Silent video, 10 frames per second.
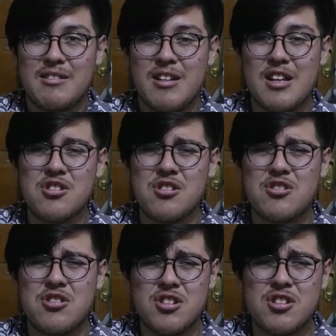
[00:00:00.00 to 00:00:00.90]
De hecho,
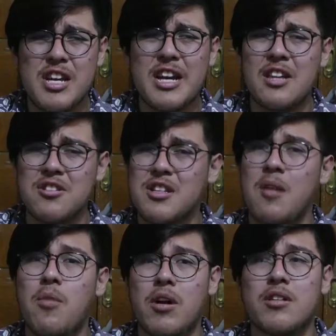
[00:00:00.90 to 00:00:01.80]
yo sé que no está
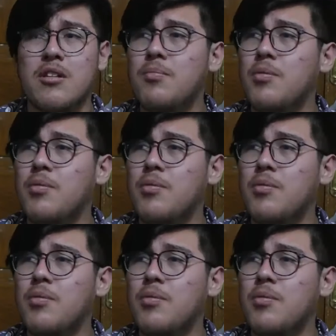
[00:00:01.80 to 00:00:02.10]
muerto,